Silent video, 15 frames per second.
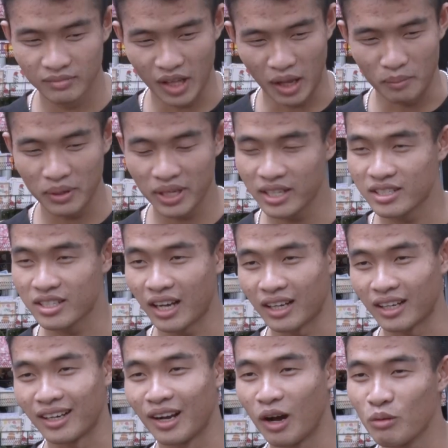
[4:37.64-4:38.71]
em nghĩ chắc là
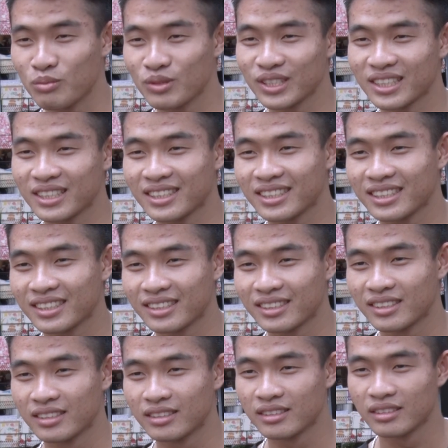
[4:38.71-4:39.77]
đàn ông
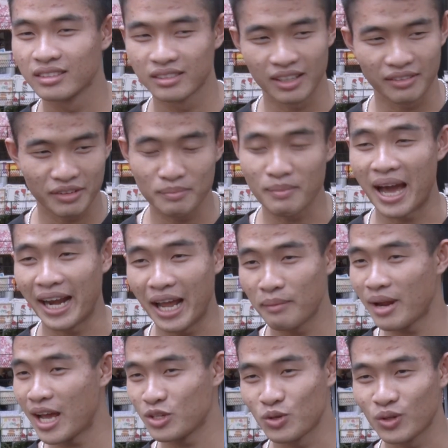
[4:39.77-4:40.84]
tại vì bạn
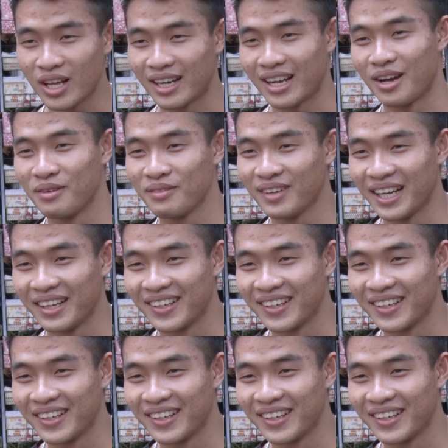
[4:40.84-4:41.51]
em đa số thằng nào cũng vậy